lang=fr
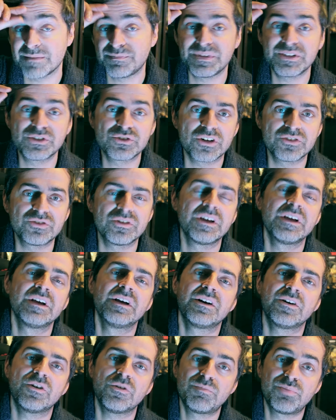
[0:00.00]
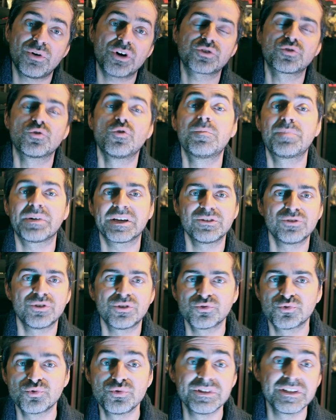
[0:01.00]
épisode euh, porte le
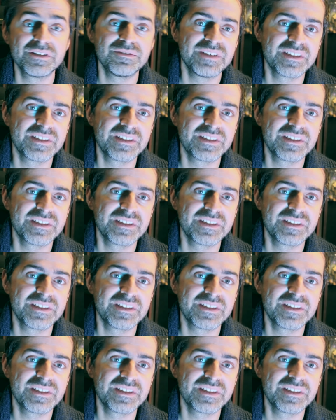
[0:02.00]
prénom d'une des